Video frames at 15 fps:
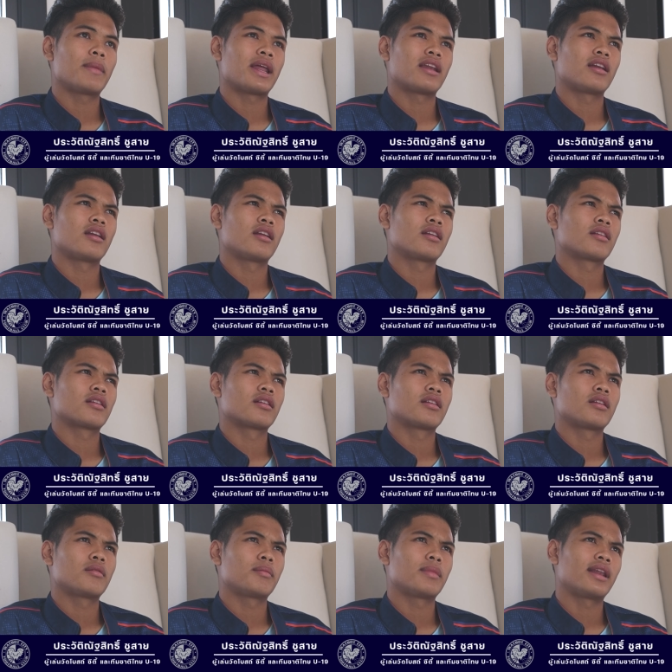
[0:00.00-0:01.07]
แมตช์
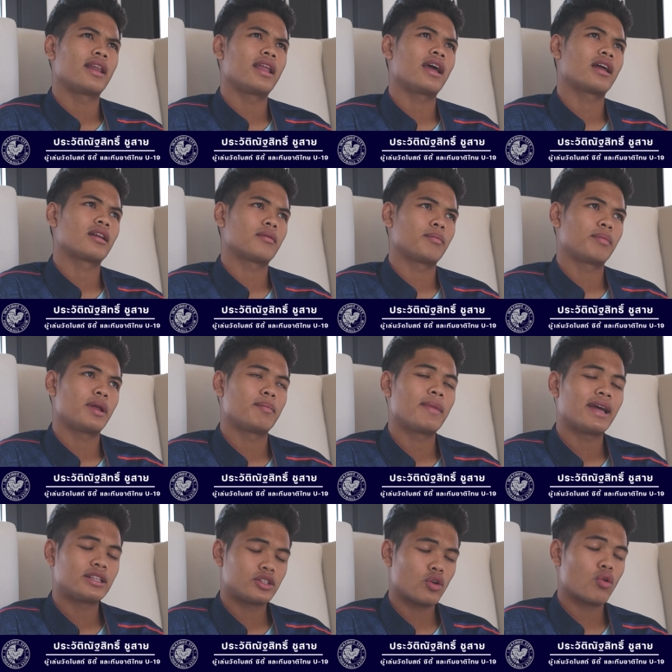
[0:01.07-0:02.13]
แมตช์แรกเป็นแม่
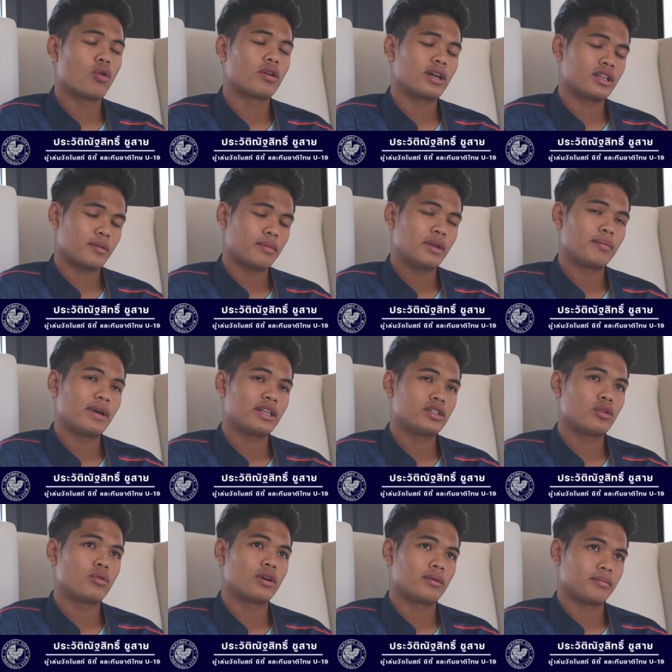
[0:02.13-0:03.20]
โจ้ น่าจะเป็นแม่
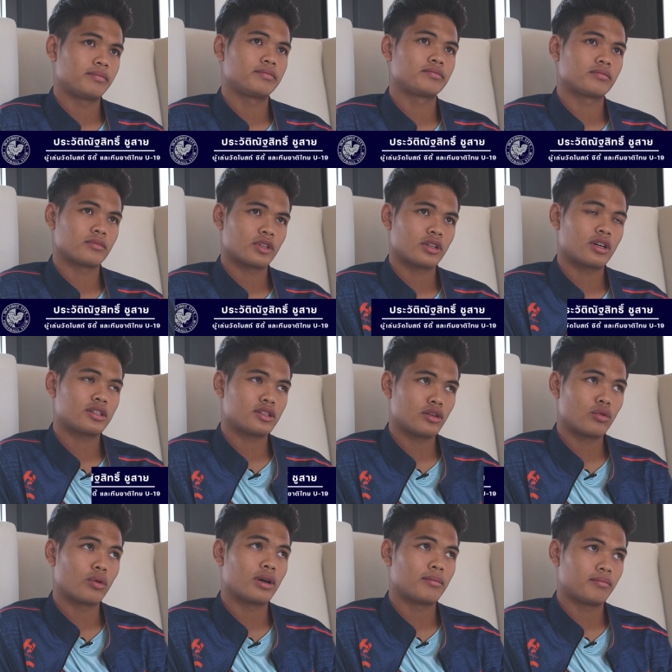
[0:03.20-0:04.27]
โจ้ครับ ก็ส
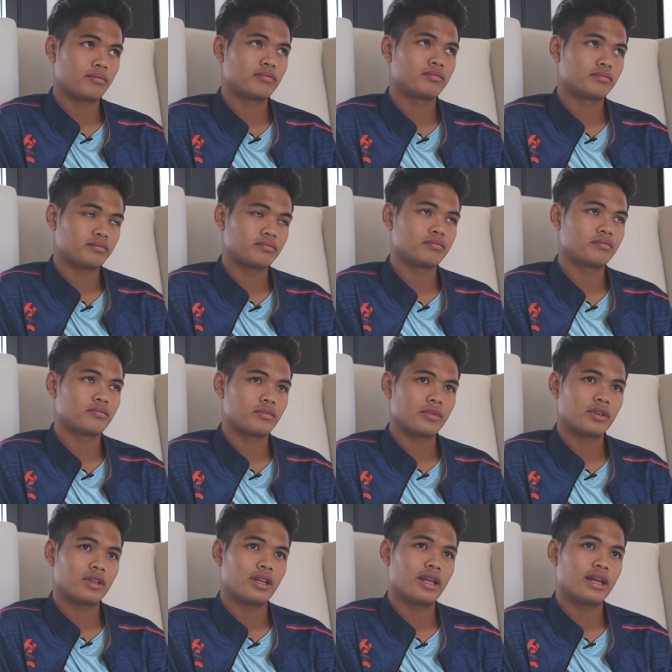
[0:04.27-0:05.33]
นุกครับ
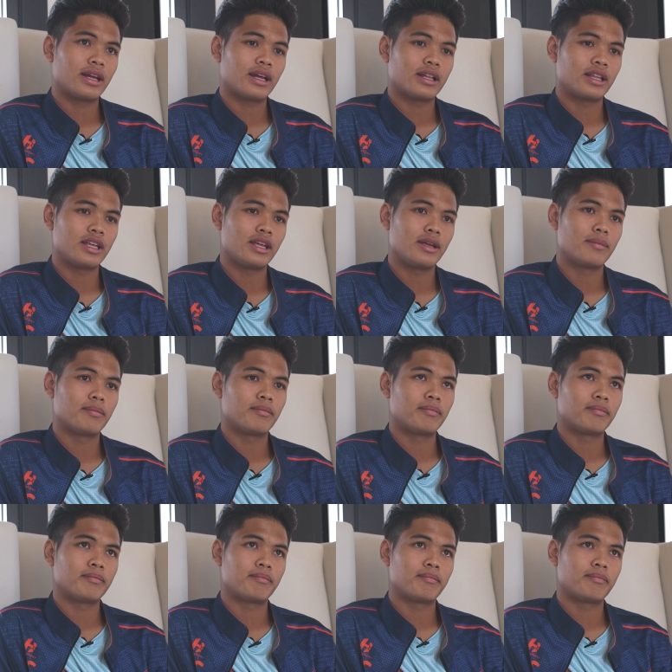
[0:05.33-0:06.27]
เล่นกับทีมมัน